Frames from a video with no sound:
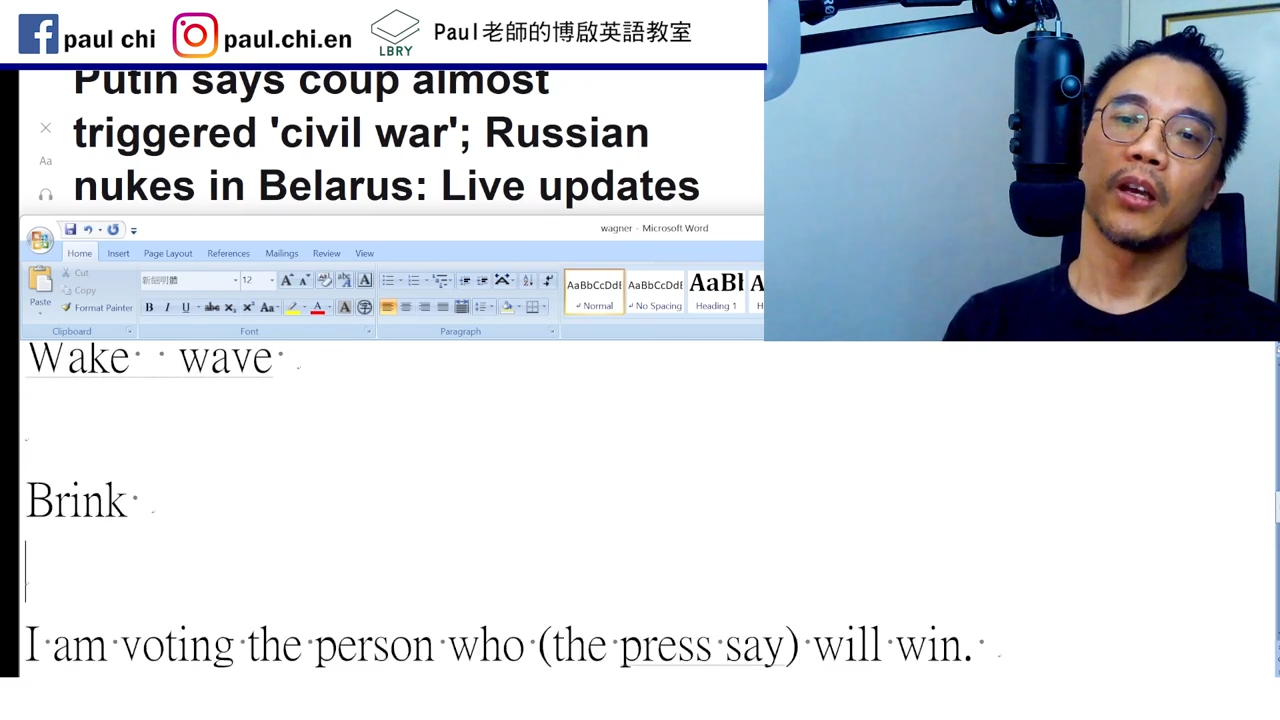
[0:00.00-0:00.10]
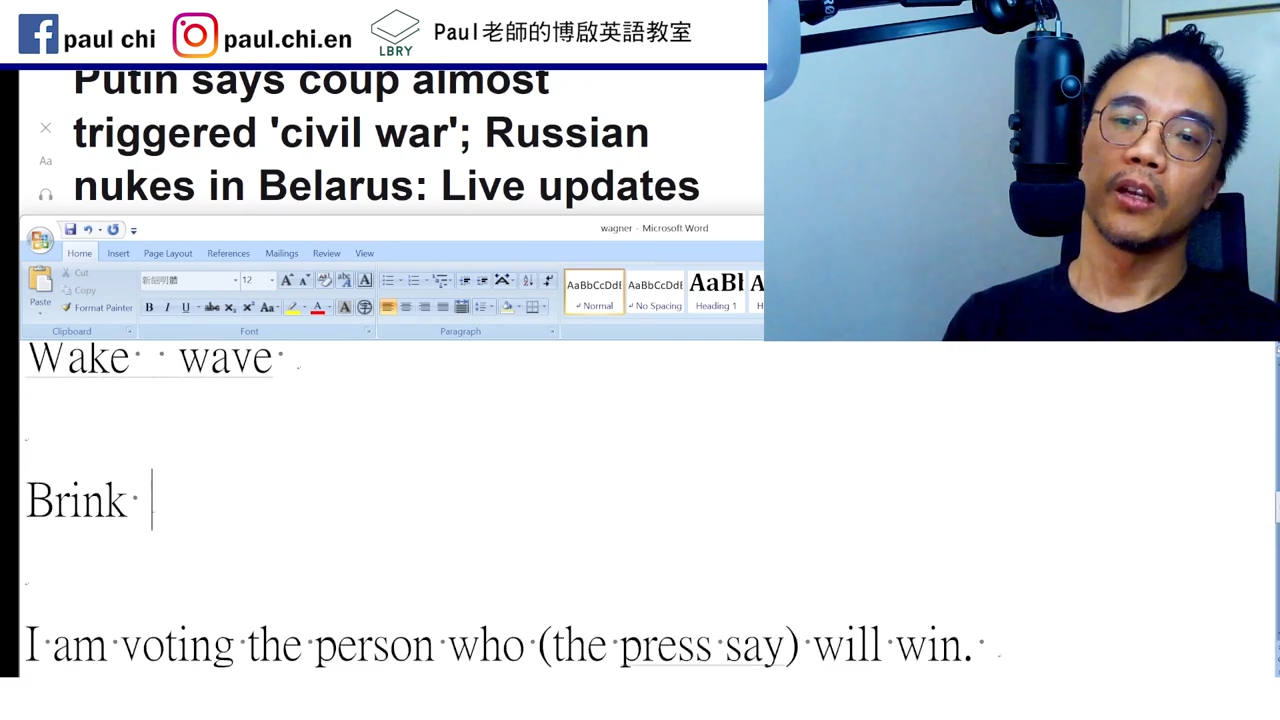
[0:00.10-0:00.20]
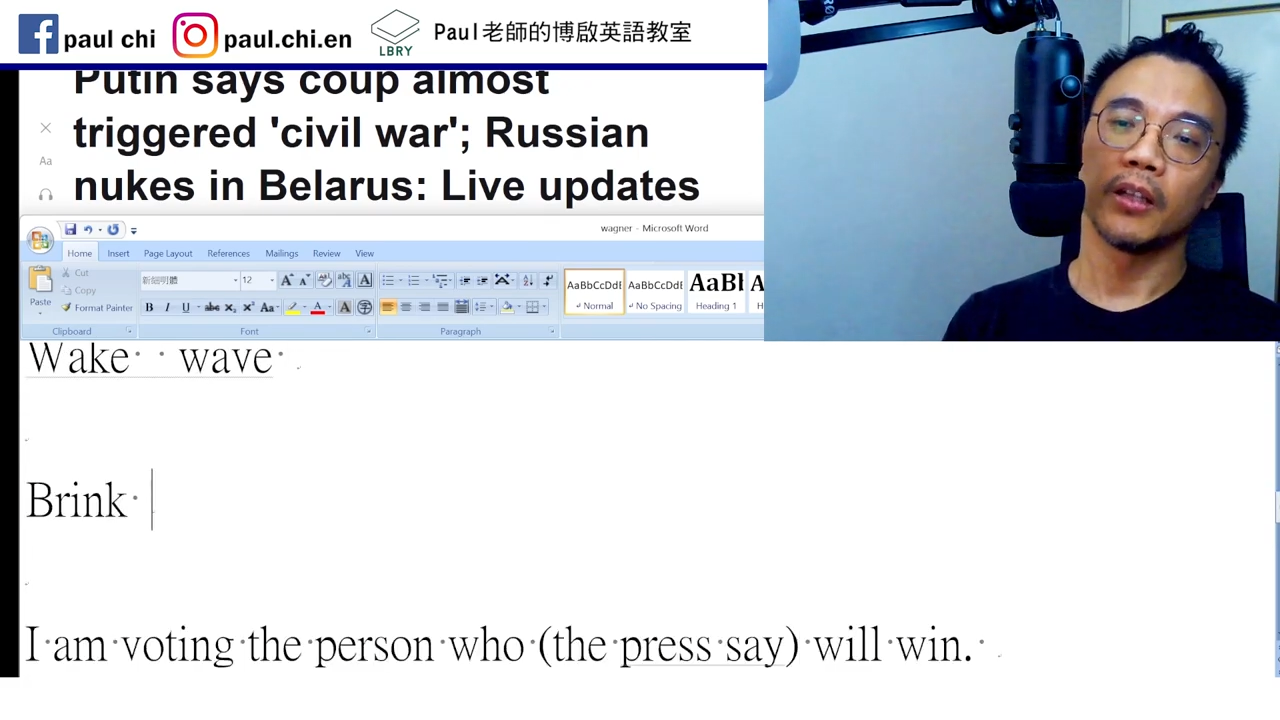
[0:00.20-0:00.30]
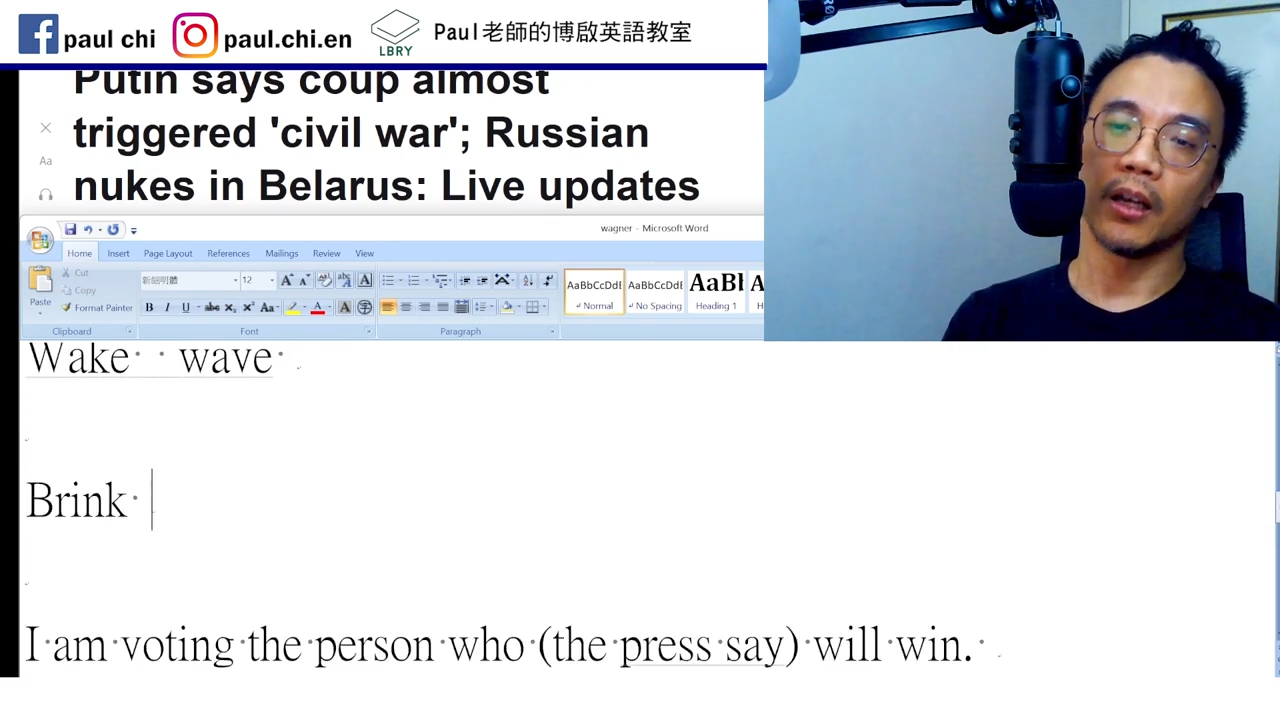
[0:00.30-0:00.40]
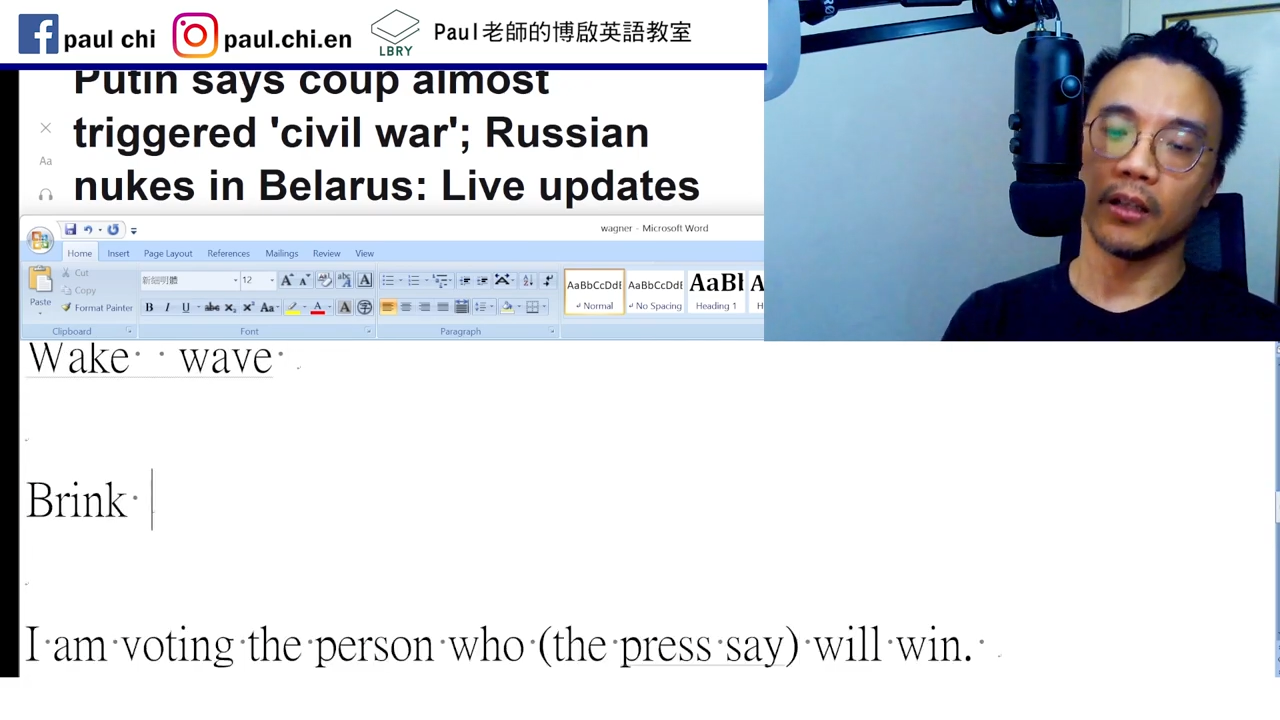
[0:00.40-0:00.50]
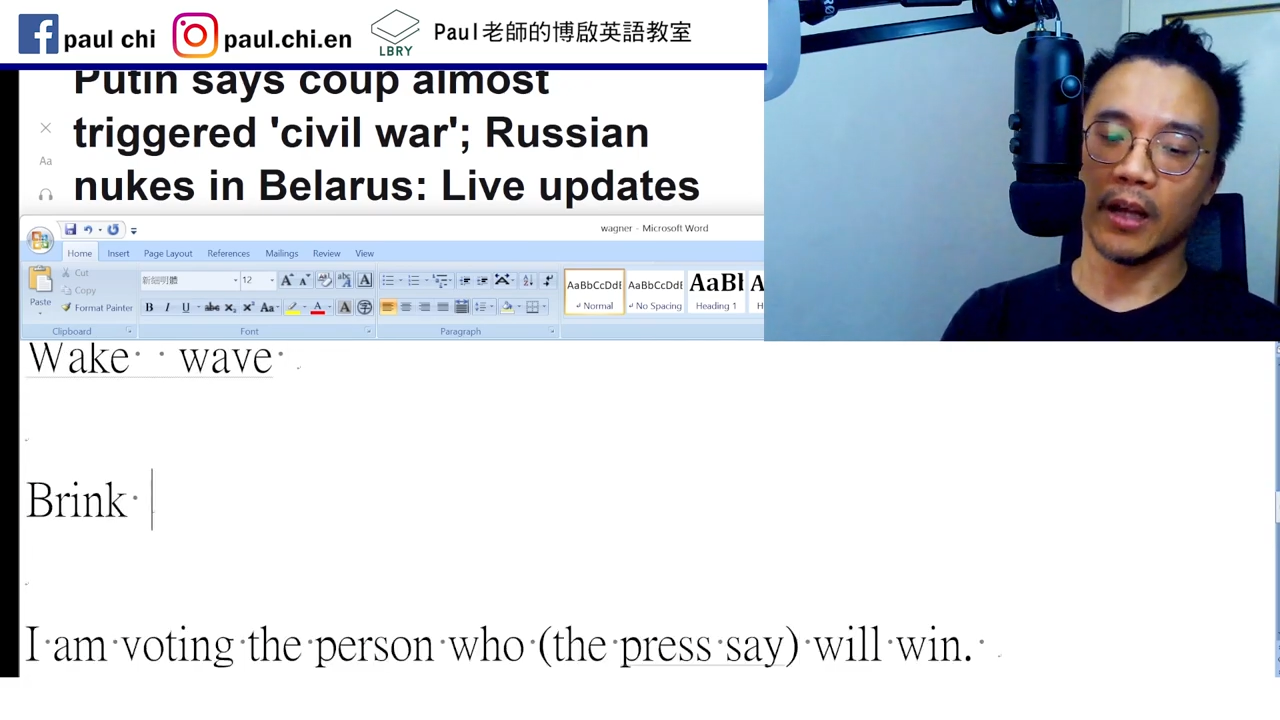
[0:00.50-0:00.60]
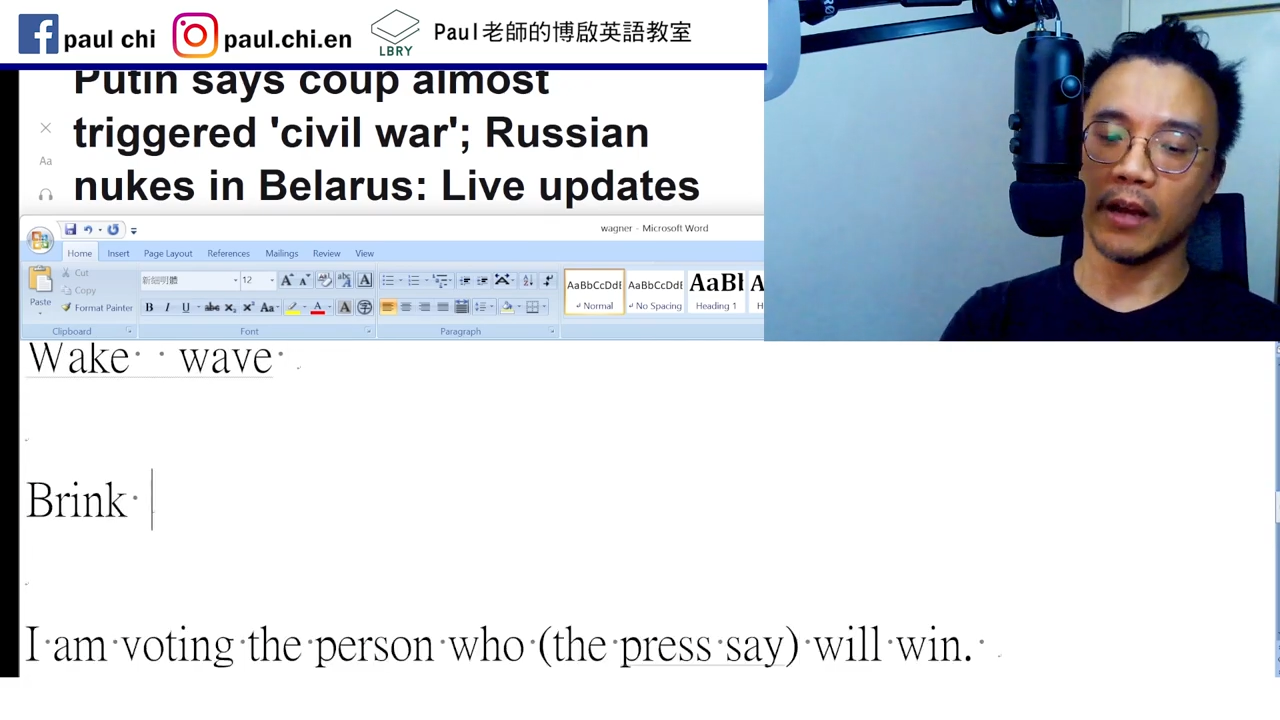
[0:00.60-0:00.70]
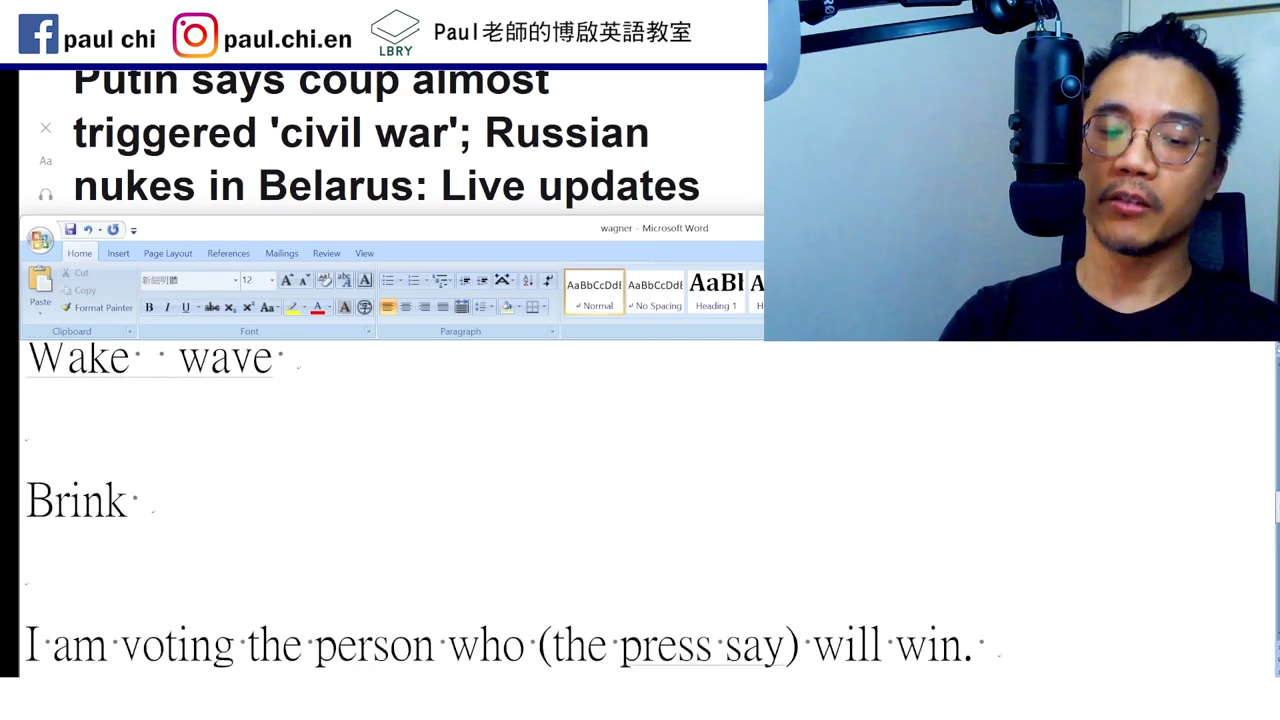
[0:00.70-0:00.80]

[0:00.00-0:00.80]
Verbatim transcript: 那还有一